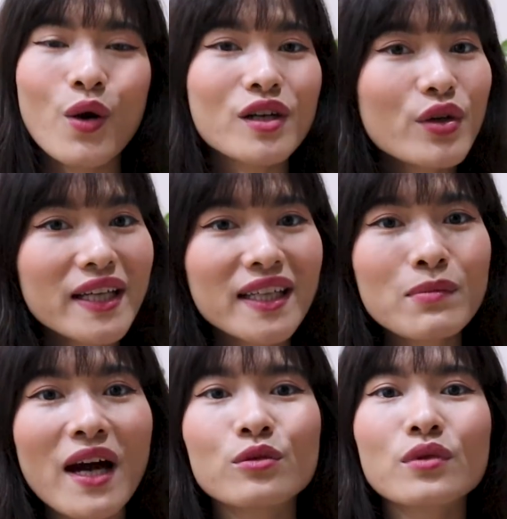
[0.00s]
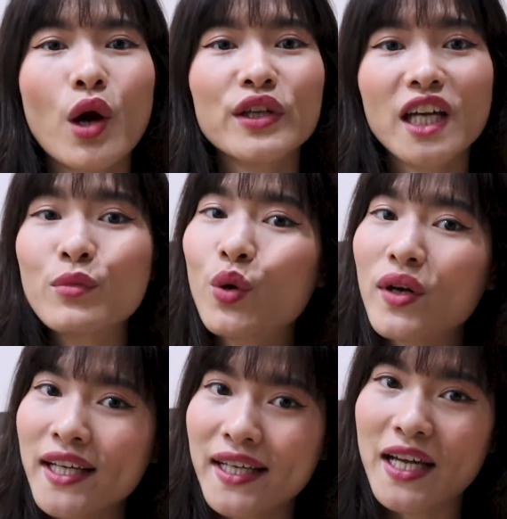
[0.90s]
Hoặc đôi khi các bạn cũng có những cái mối
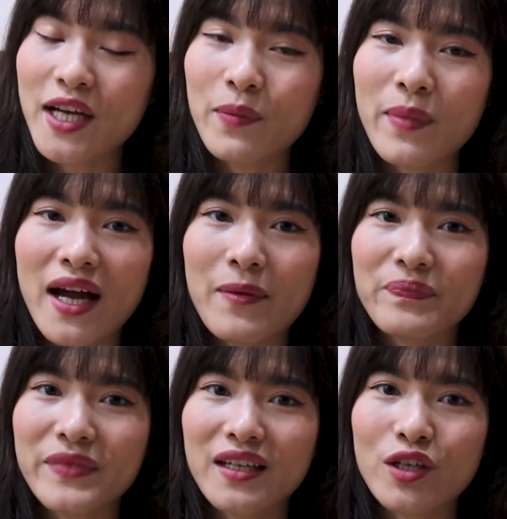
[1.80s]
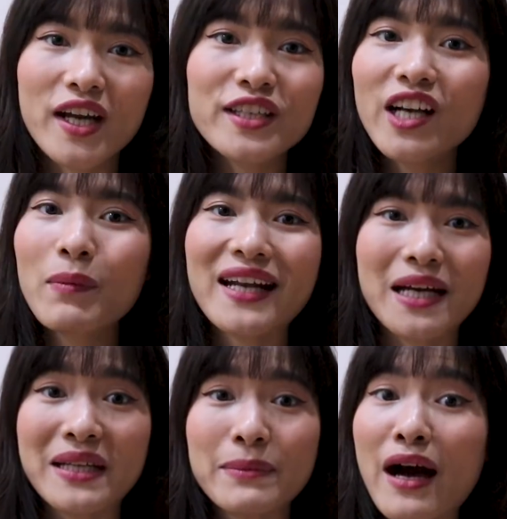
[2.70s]
quan hệ mà à, nó khiến cho các bạn
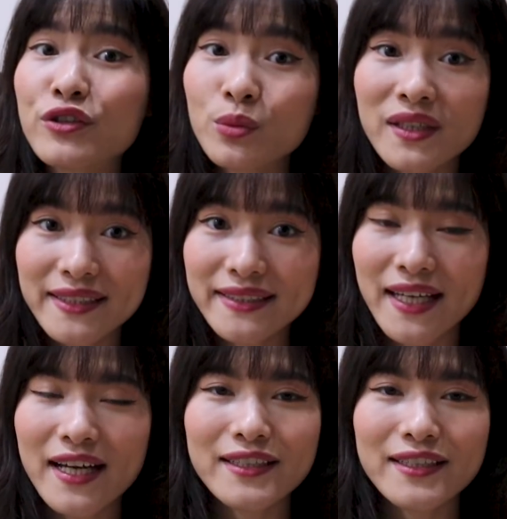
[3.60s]
cảm thấy bao dung hơn,